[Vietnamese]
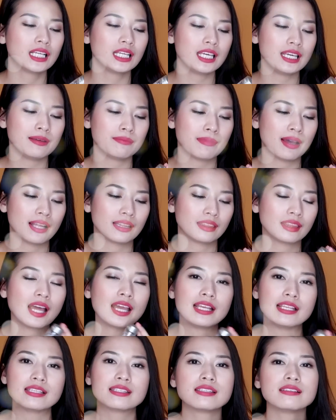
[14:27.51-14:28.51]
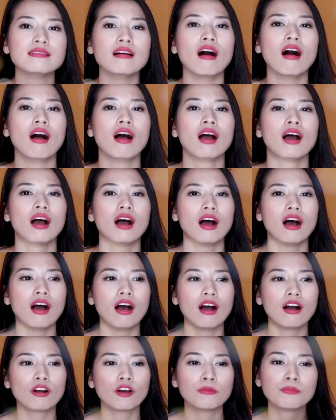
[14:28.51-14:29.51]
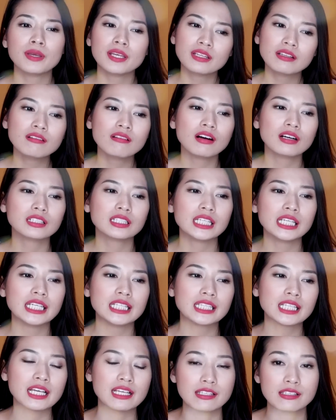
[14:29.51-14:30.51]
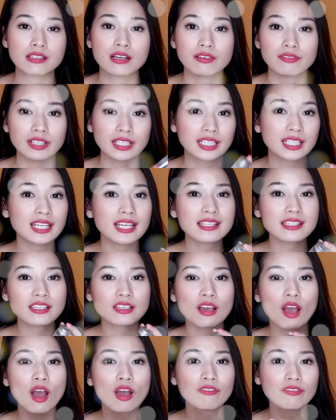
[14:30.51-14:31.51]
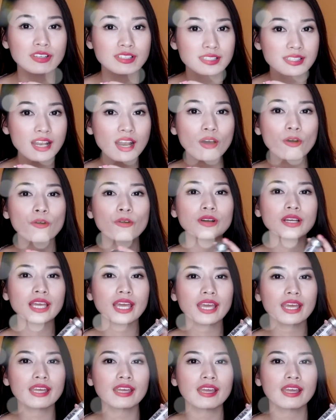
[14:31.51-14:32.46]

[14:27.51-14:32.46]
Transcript: khi mà tẩy rửa Ờ, còn bình thường thì tẩy rửa với cleansing oil vẫn rất là ok